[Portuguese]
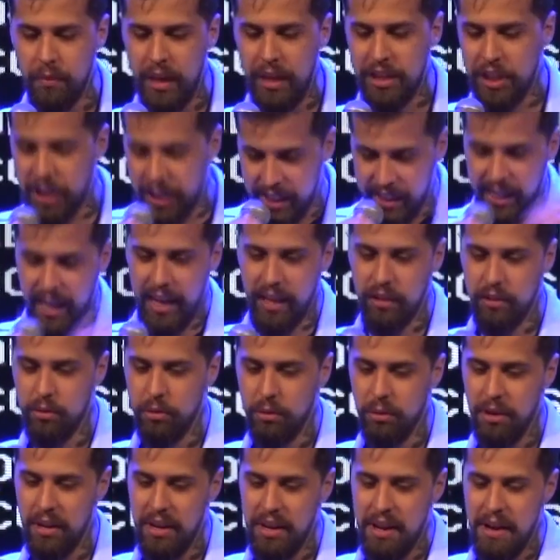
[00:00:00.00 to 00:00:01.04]

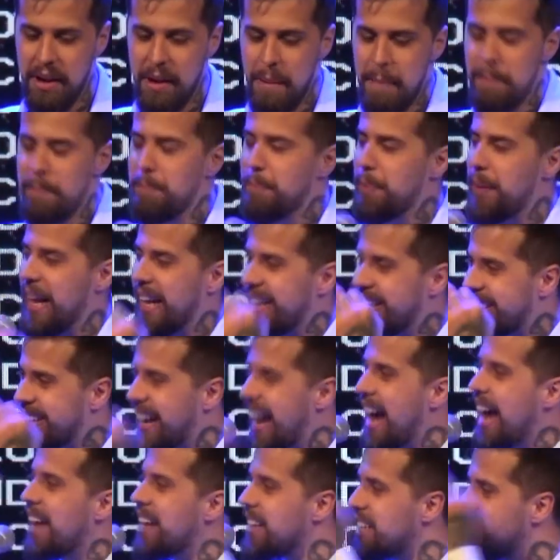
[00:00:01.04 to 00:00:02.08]
dizendo: Para
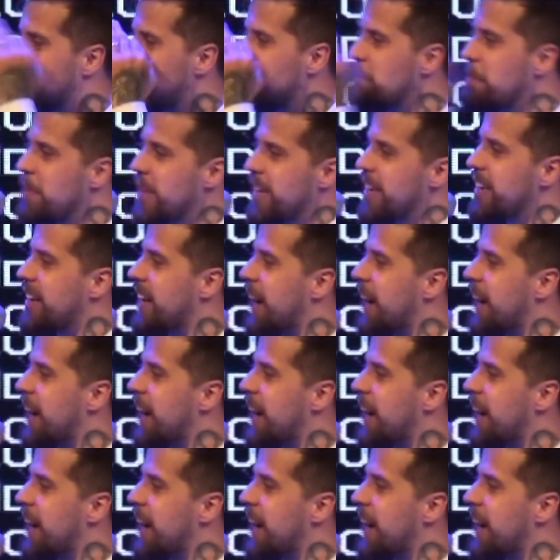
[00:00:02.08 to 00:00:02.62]
trás de mim,